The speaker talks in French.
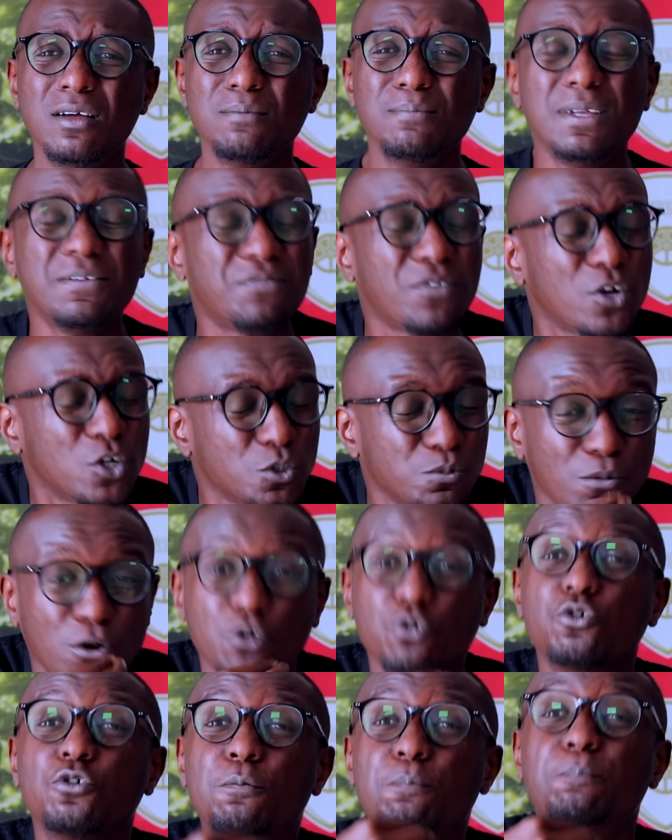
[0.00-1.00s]
Mais
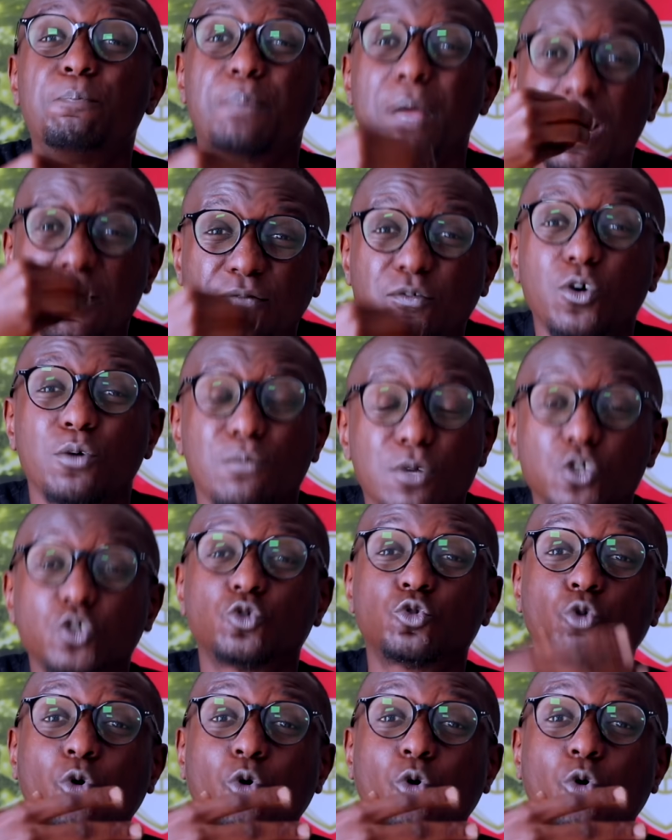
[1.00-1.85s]
franchement, une performance